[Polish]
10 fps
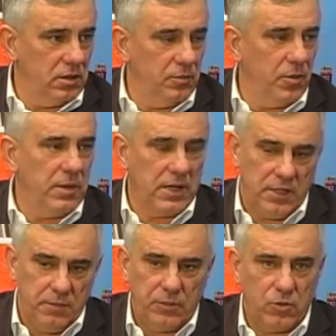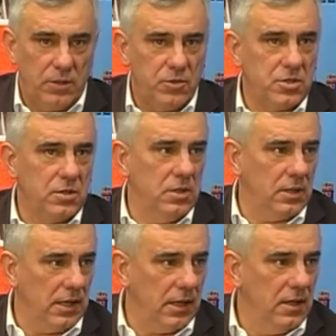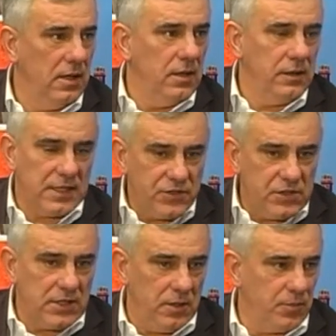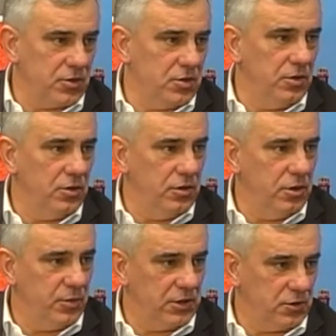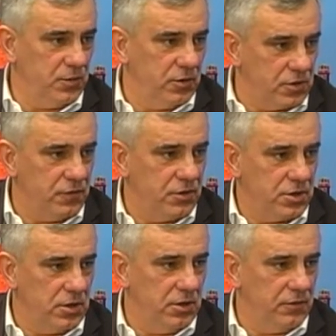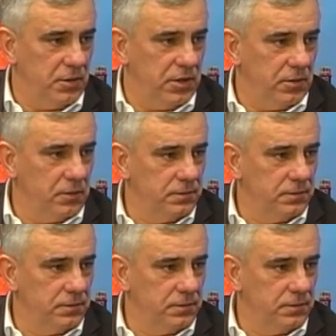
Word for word: pomagali. Mam tu na myśli kilka nazwisk, ale proszę mnie o nie nie pytać, bo oczywiście ich nie wymienią.